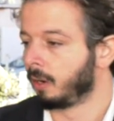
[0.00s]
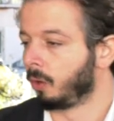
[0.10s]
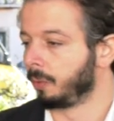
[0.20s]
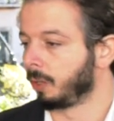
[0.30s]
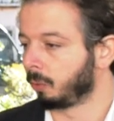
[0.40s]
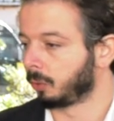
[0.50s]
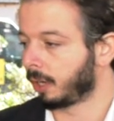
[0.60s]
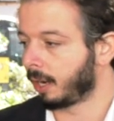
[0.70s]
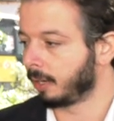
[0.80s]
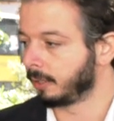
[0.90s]
ou
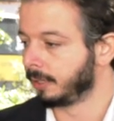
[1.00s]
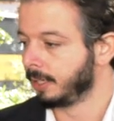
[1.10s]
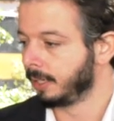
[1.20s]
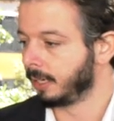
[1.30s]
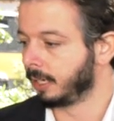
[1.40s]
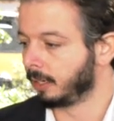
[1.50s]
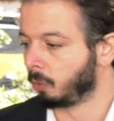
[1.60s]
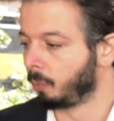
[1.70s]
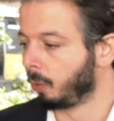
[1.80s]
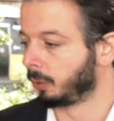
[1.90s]
encontrar eh,
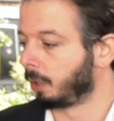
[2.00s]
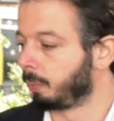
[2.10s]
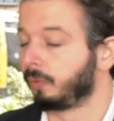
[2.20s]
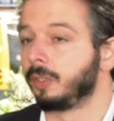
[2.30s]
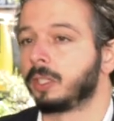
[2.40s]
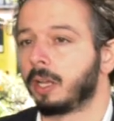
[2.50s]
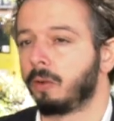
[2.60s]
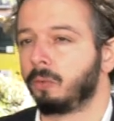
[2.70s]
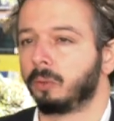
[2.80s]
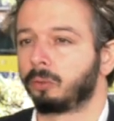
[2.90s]
uma outra
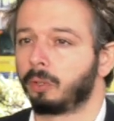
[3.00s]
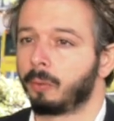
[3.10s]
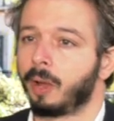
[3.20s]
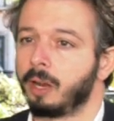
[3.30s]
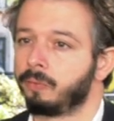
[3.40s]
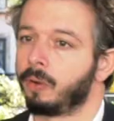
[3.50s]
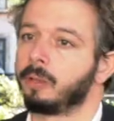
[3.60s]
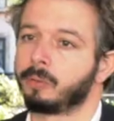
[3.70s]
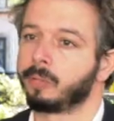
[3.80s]
profissão, um outro trabalho fora do